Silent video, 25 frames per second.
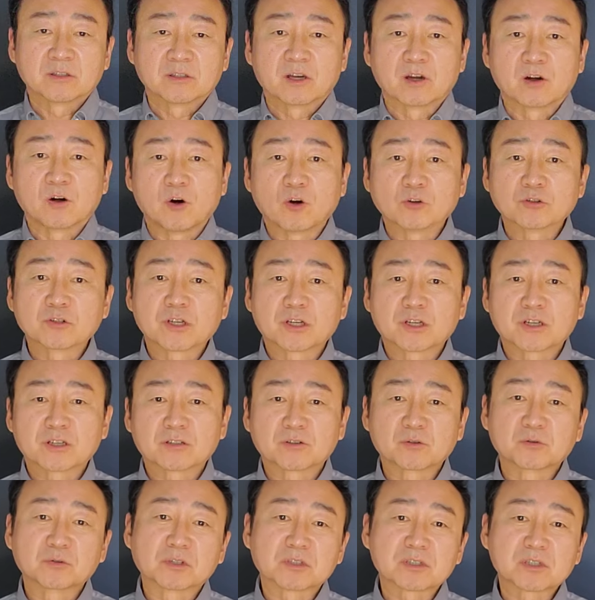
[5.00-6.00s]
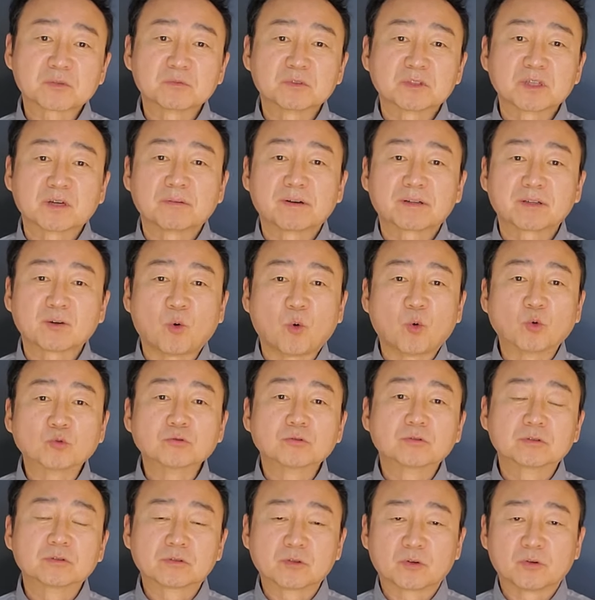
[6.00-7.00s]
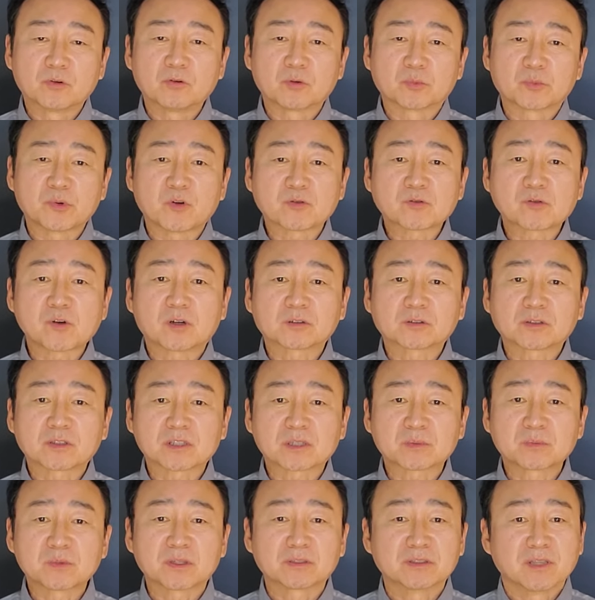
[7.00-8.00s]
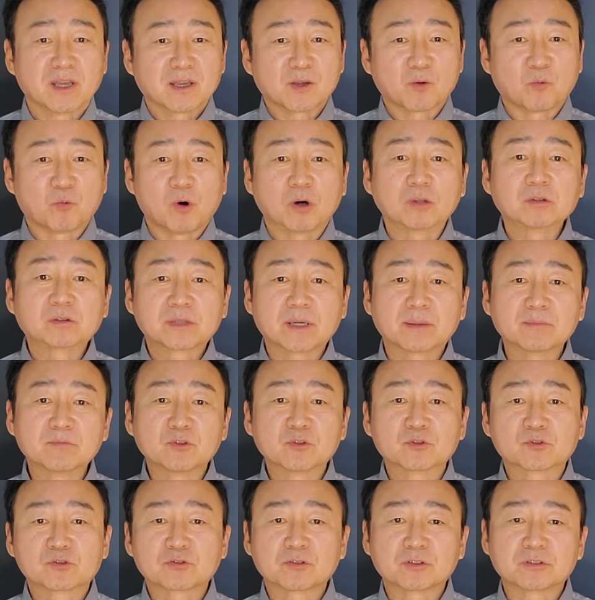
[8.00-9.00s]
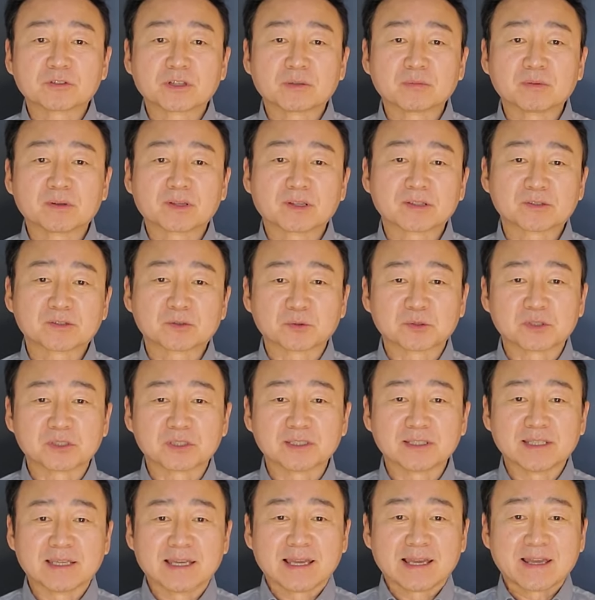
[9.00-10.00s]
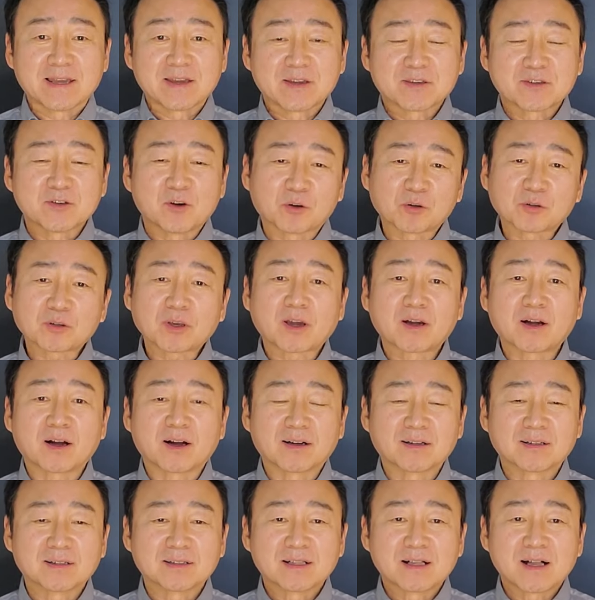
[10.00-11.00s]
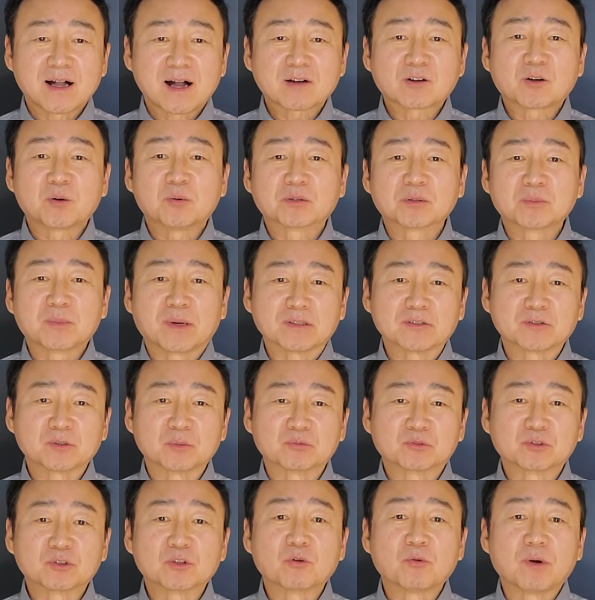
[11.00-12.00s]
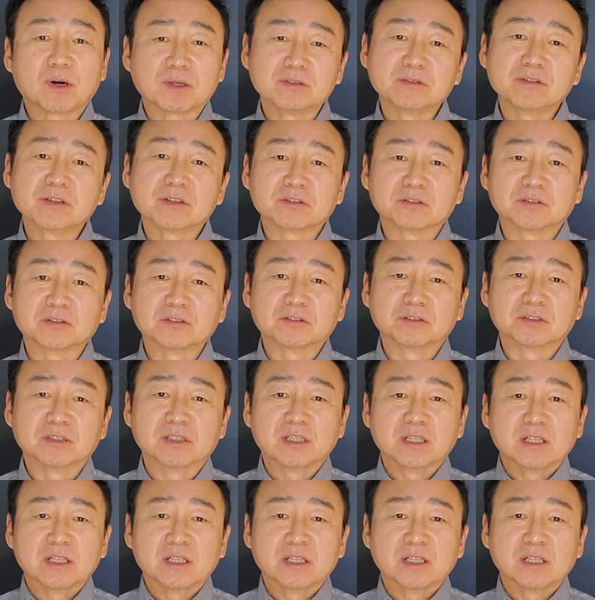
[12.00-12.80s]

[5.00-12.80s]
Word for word: 네, 어제도 그랬습니다만 오늘도 평소 같았으면 원탑 뉴스가 될 만한 소식이 여러 개가 한꺼번에 많이 좀 들어와 있네요.